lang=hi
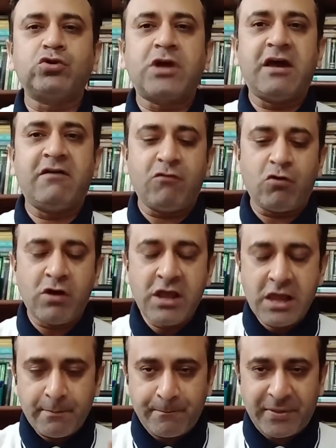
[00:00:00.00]
को जो है वो
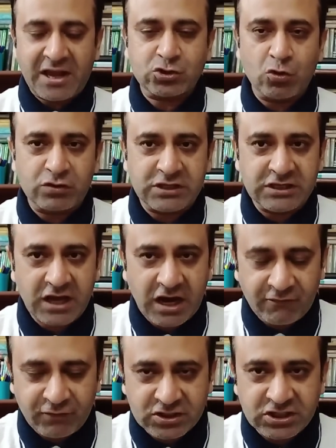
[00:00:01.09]
पैसों की
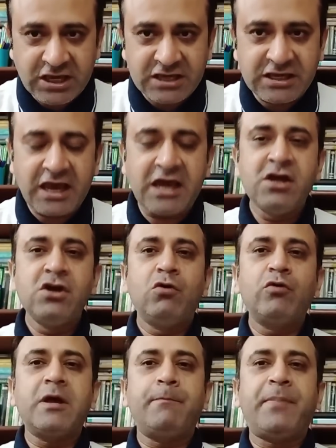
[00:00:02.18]
ऑफर की गई है
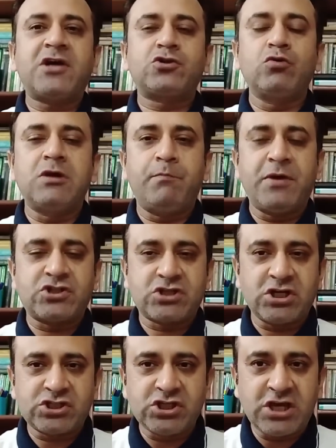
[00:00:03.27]
उन्हें पैसों की
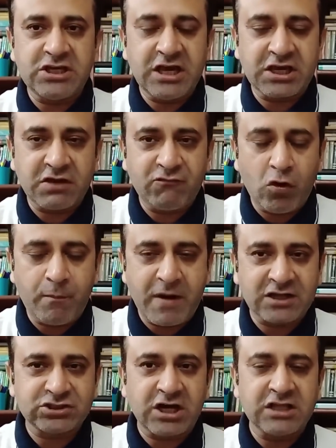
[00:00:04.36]
पेशकश की गई है कि वो
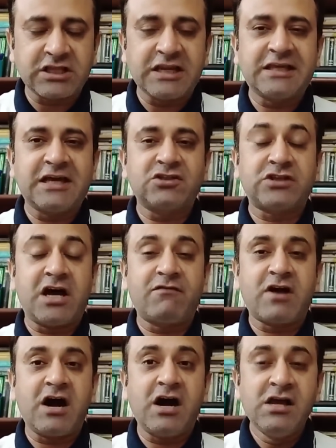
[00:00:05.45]
पाकिस्तान तरीके इंसाफ
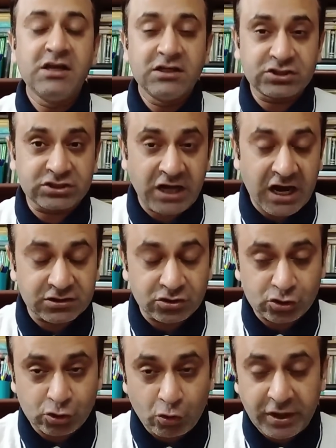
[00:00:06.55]
का
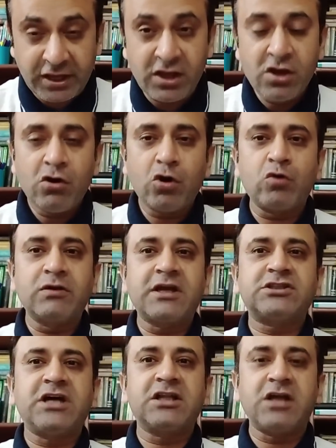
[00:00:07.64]
साथ छोड़ें और
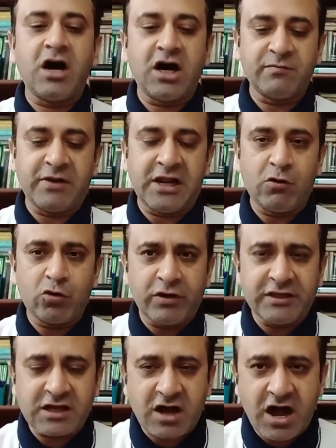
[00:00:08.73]
उनके साथ आन मिलें
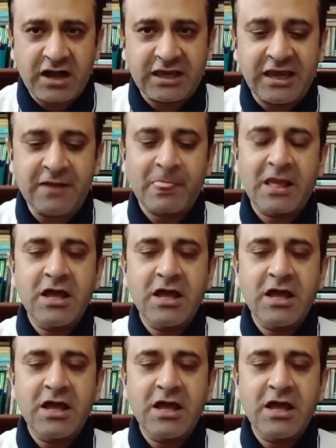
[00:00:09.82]
उन्होंने ये कहा कि